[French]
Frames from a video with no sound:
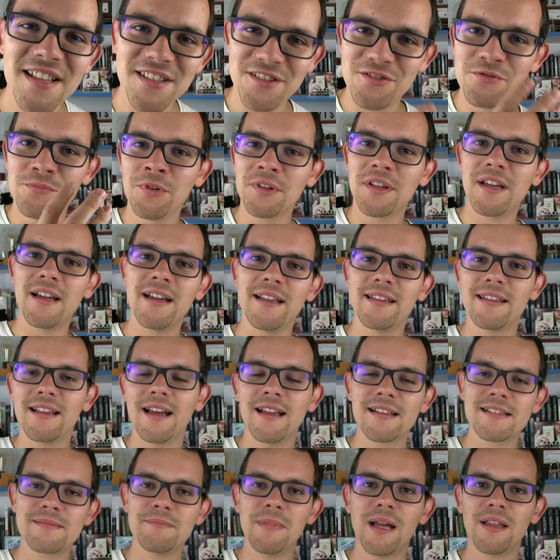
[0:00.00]
si tu montres
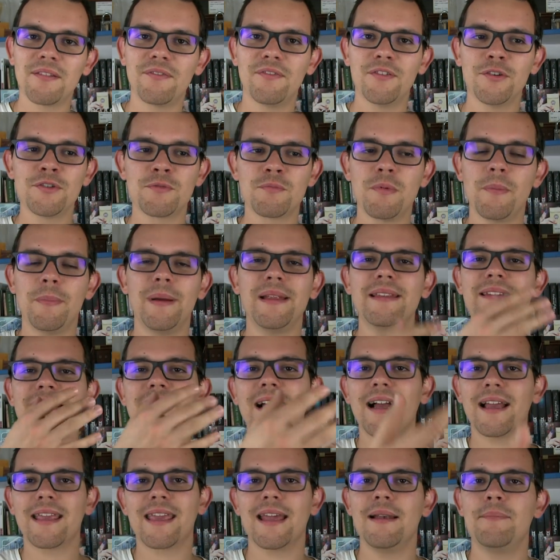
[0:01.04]
un, smartphone, je peux pas te
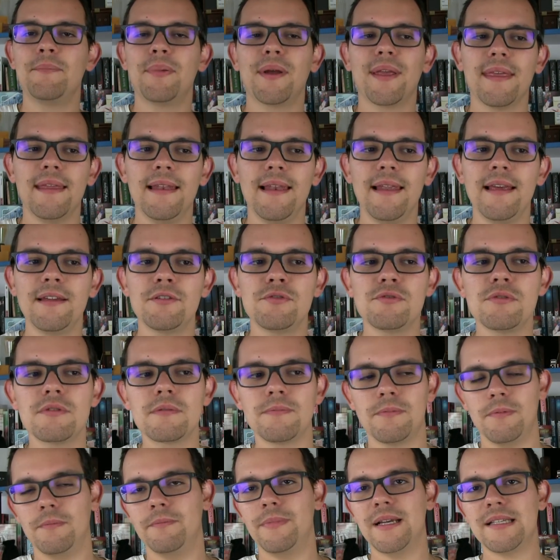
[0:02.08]
dire à quel prix il est,
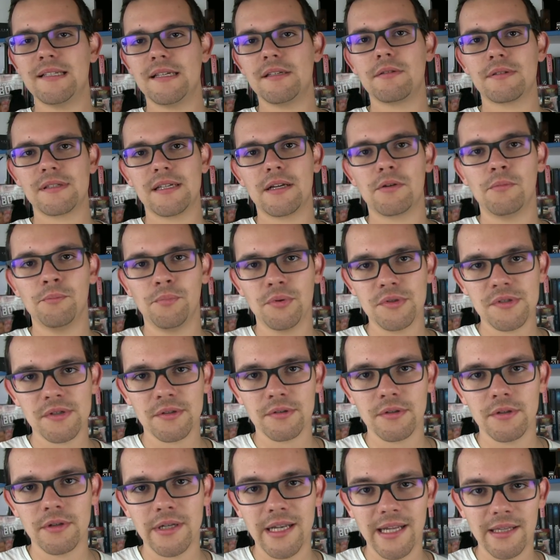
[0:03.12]
juste basé sur ses
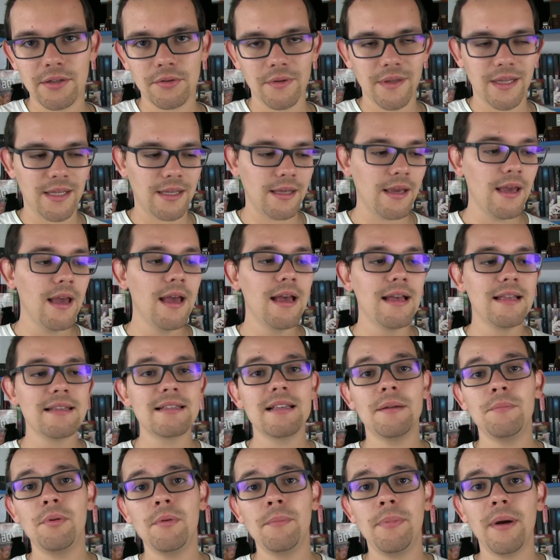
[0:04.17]
composants électroniques.
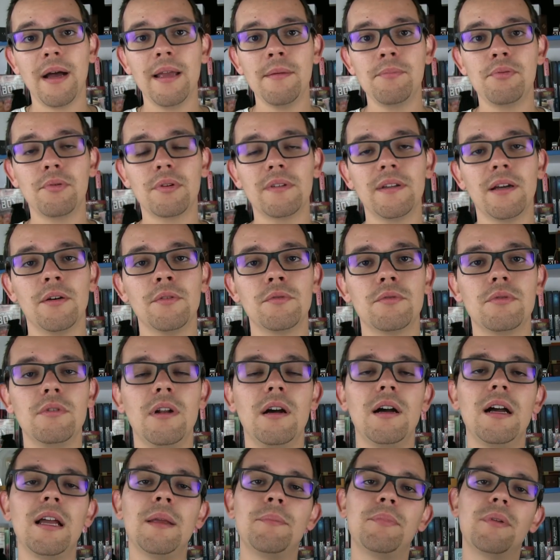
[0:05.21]
C'est un peu pareil pour
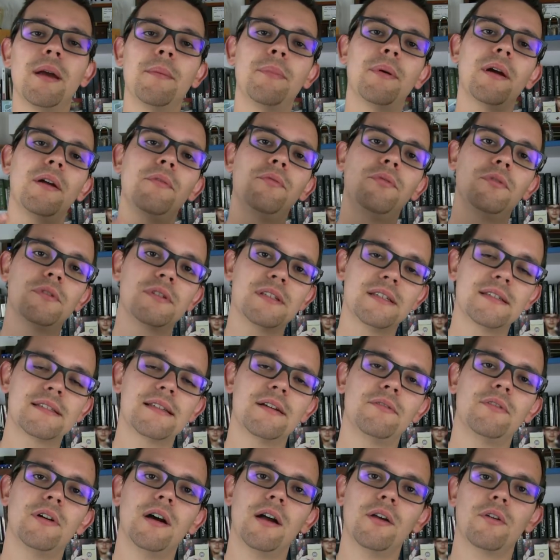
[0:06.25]
Tarantula, et puis après faut aussi
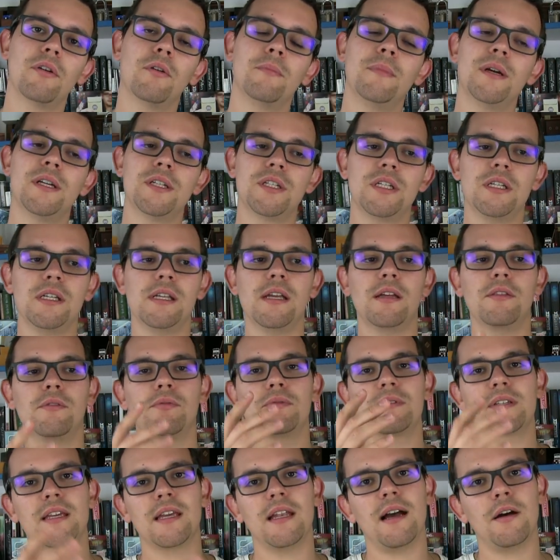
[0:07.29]
savoir qu'en magie il y a
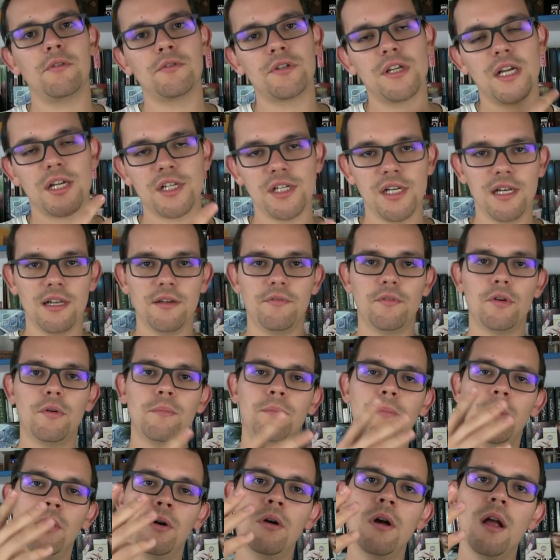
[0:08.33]
tout ce qui est la recherche et le
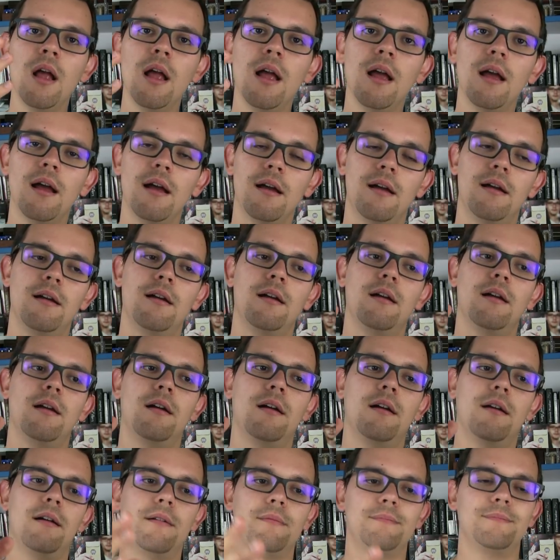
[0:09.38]
développement,
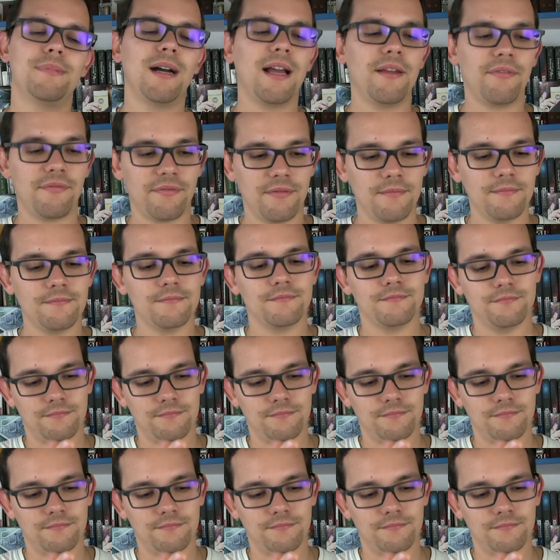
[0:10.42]
euh, bref,